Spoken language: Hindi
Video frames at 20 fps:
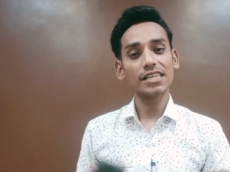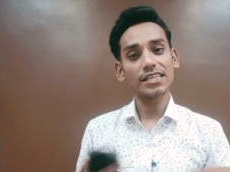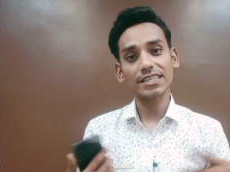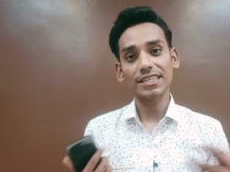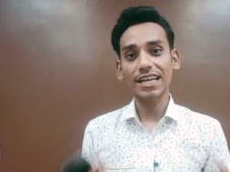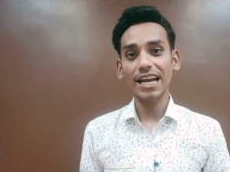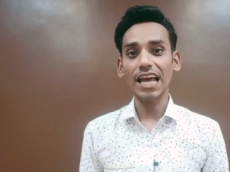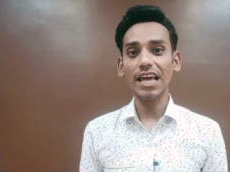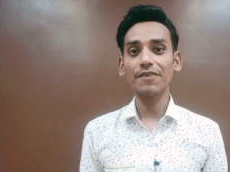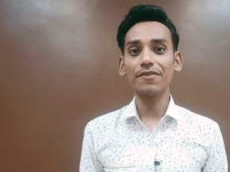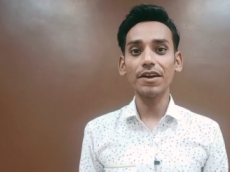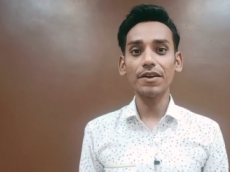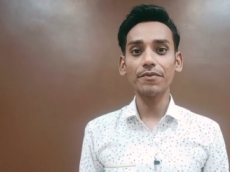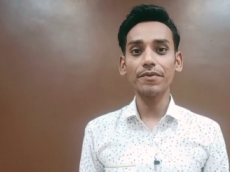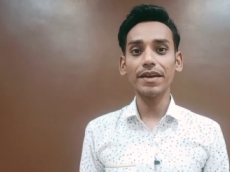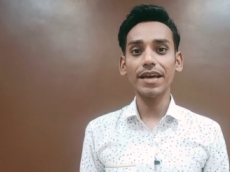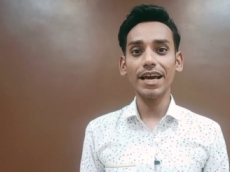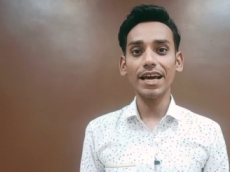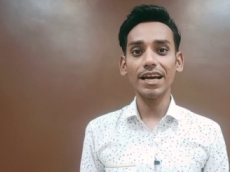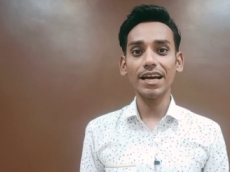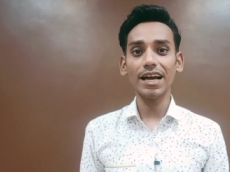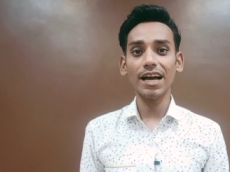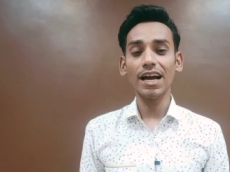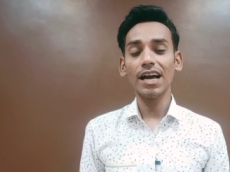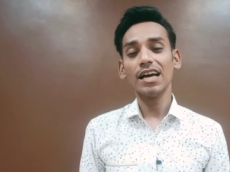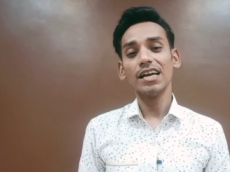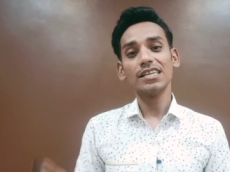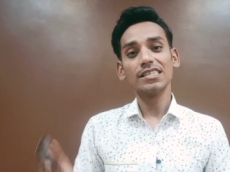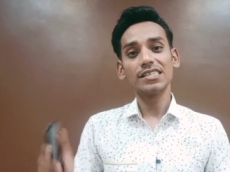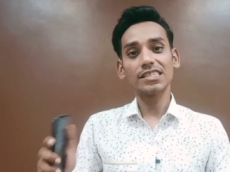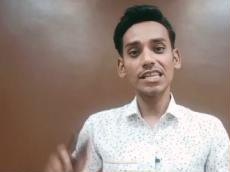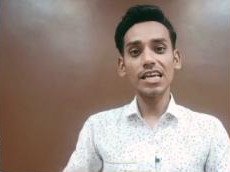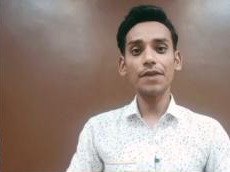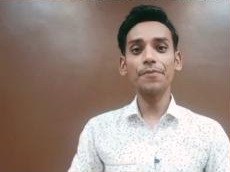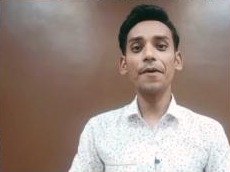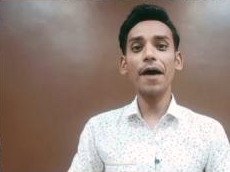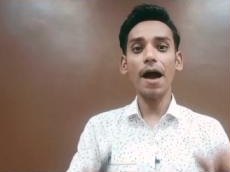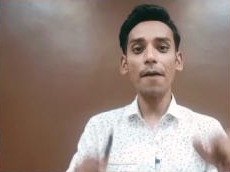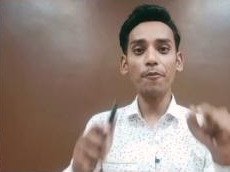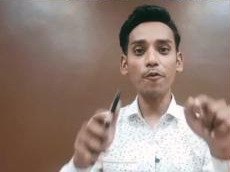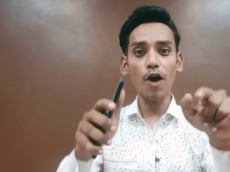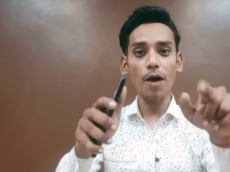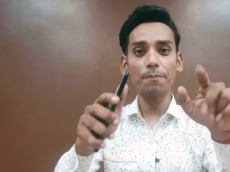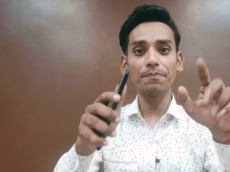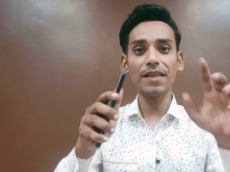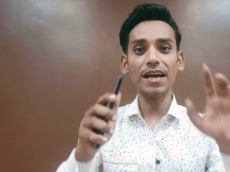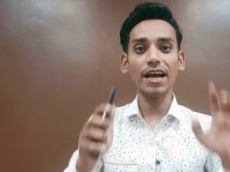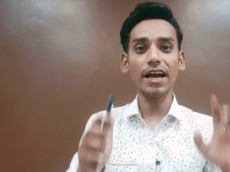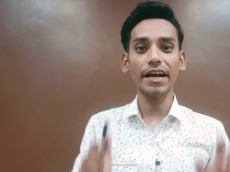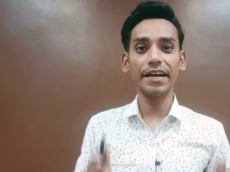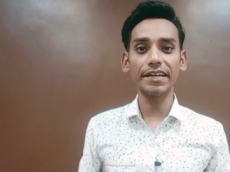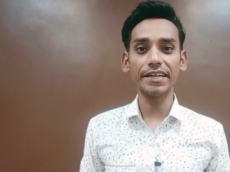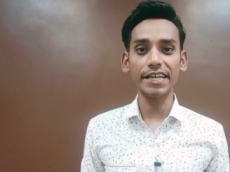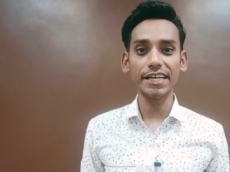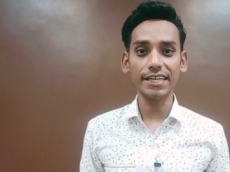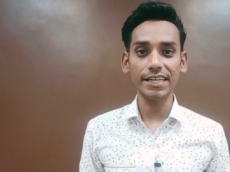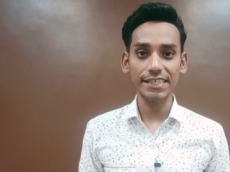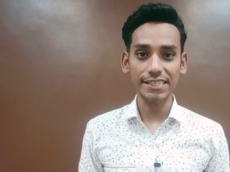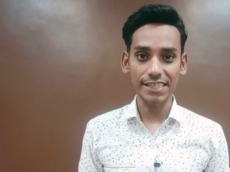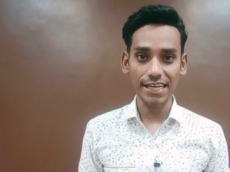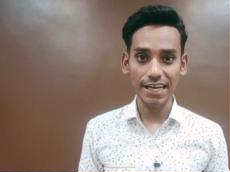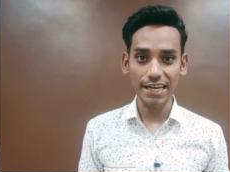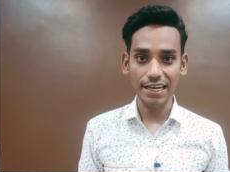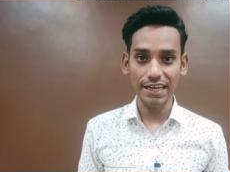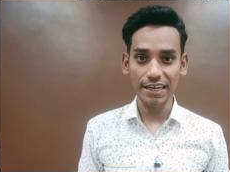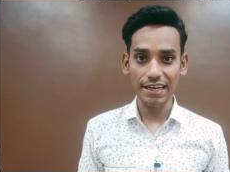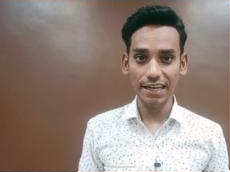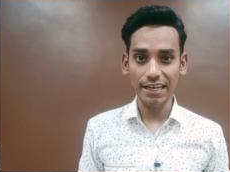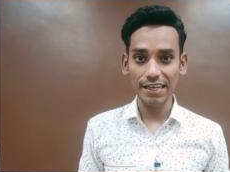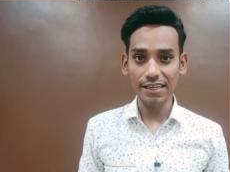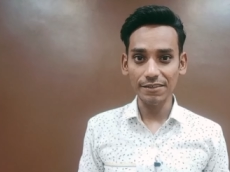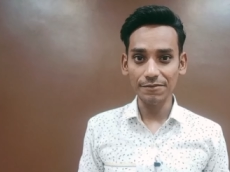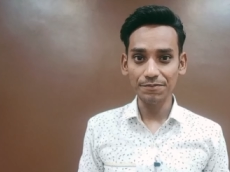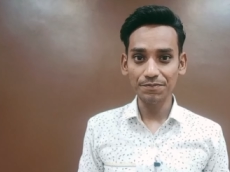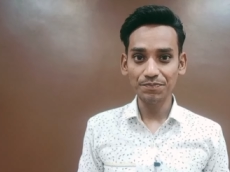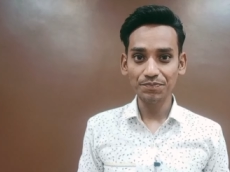सब्सक्राइबर भी आएगा सिर्फ आपको अपना कंटेंट अच्छा करना है